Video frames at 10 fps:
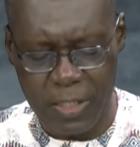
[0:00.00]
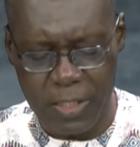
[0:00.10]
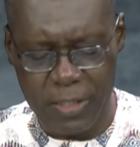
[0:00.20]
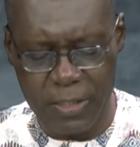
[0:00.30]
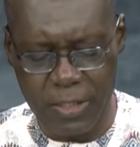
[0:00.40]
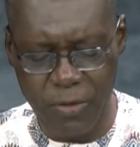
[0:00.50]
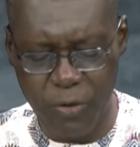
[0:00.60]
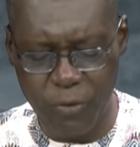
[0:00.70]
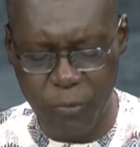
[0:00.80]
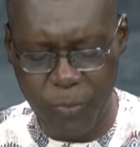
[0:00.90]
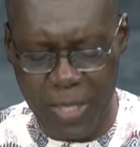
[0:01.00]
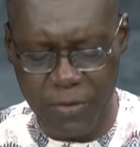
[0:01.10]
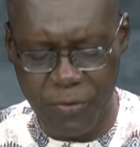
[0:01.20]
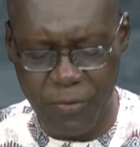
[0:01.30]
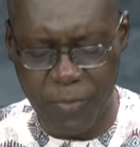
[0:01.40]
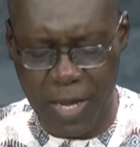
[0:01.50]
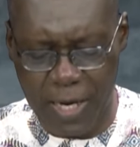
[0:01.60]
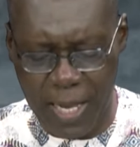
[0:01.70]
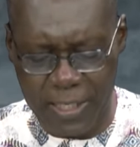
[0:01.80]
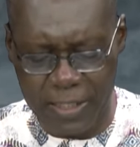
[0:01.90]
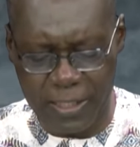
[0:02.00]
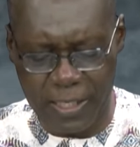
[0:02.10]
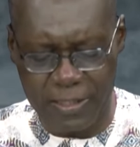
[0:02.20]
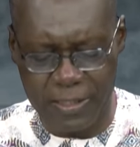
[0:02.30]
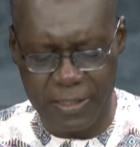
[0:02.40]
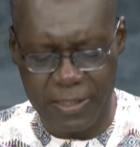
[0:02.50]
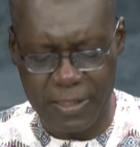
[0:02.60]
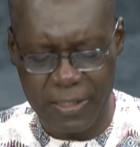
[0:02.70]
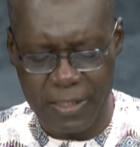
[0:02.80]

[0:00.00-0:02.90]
Si donc nous passons par la détresse,